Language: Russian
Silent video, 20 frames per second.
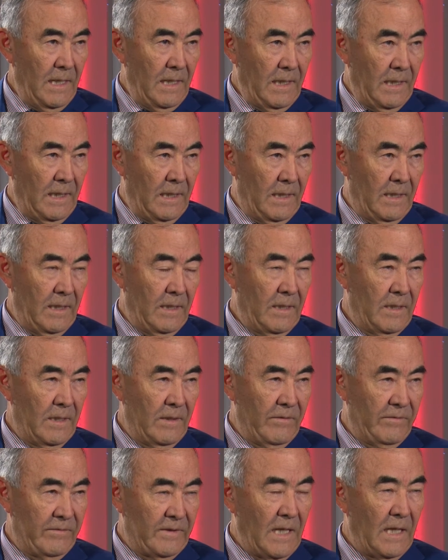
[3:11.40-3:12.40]
И
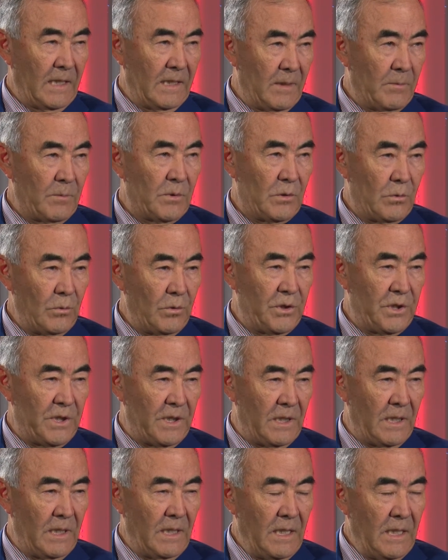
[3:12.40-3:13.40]
э, в данном
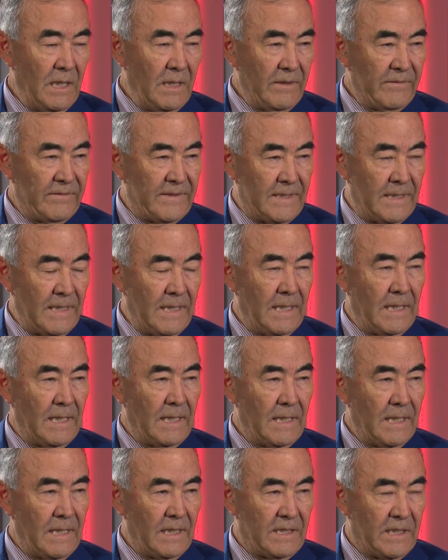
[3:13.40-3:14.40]
случае все
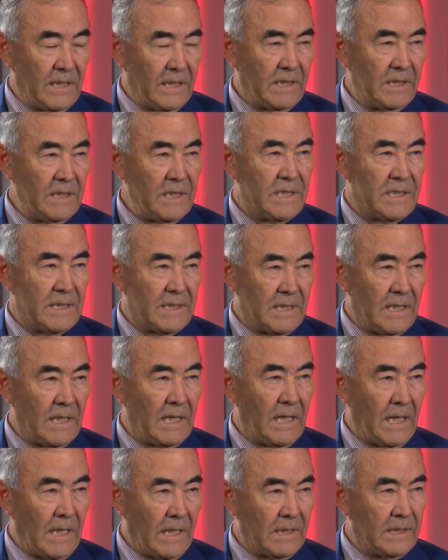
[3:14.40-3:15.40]
э, технические
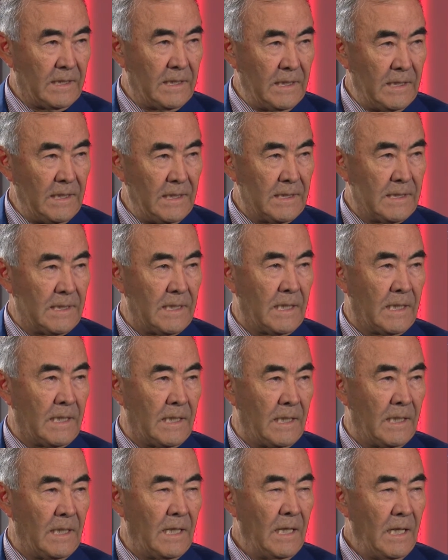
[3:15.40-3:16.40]

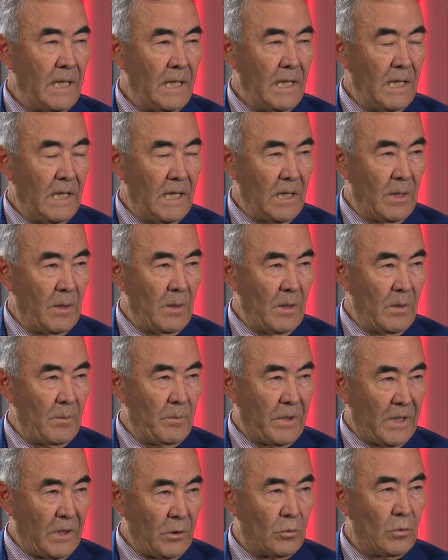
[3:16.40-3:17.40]
характеристики э,
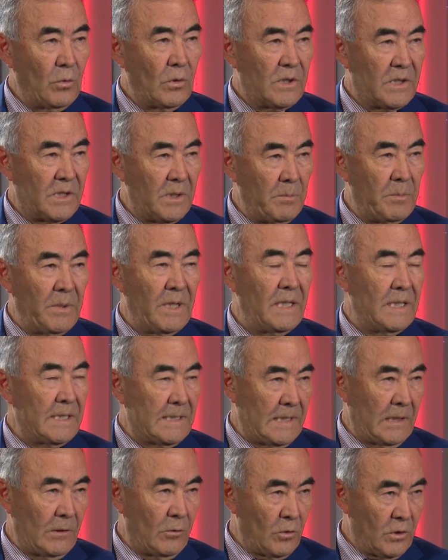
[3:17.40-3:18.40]
продукции были
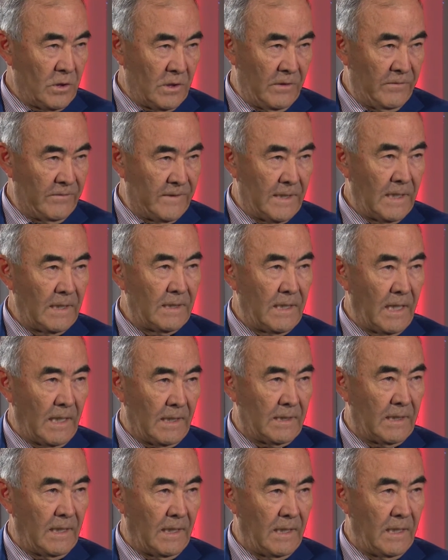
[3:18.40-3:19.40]
заложены в
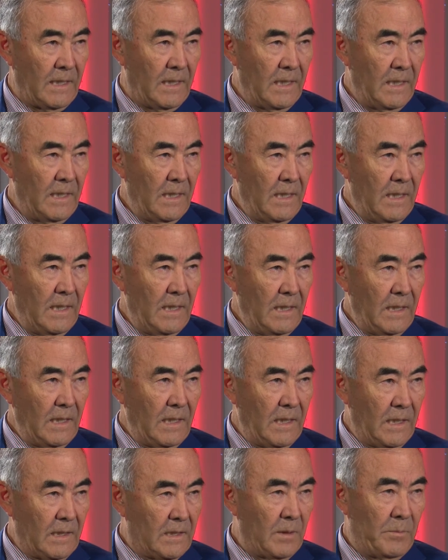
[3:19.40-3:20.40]
стандартах.
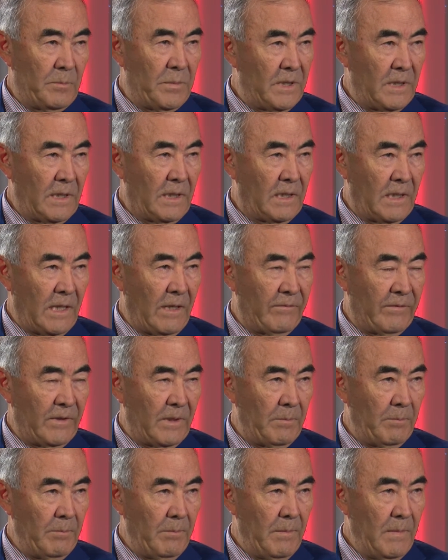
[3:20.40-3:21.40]
И это было
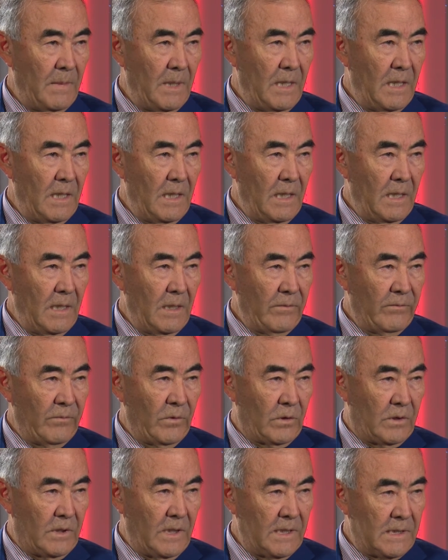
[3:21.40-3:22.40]
главным.
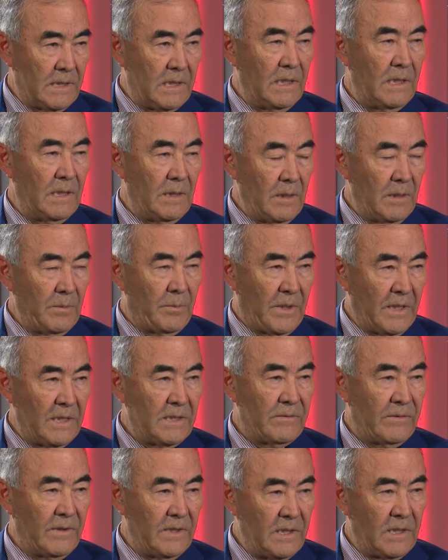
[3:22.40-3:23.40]
Вот если
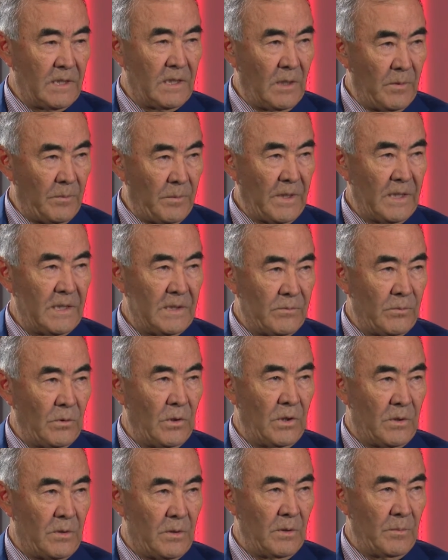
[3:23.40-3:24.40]
производитель
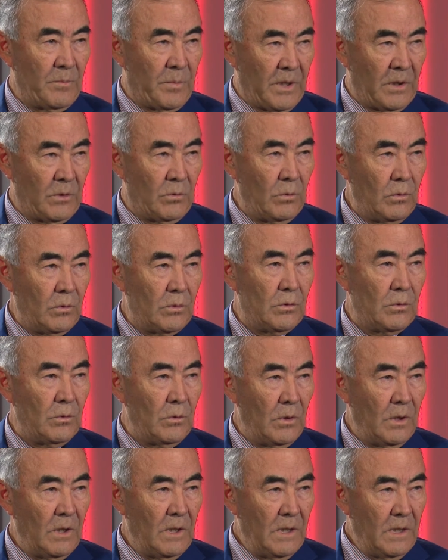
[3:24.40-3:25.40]
производит
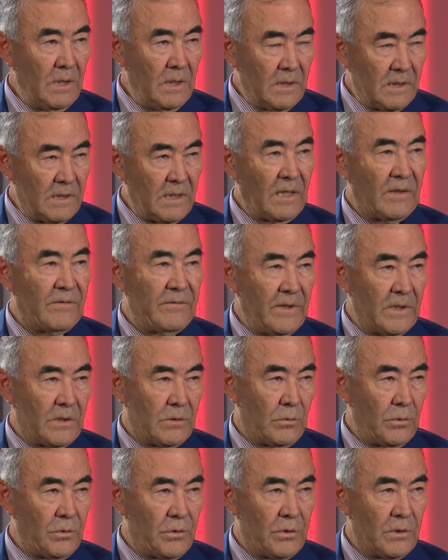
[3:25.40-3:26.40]
продукцию,
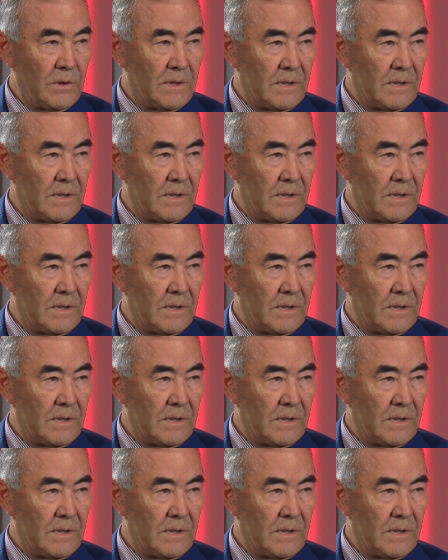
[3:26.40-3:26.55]
соответствующую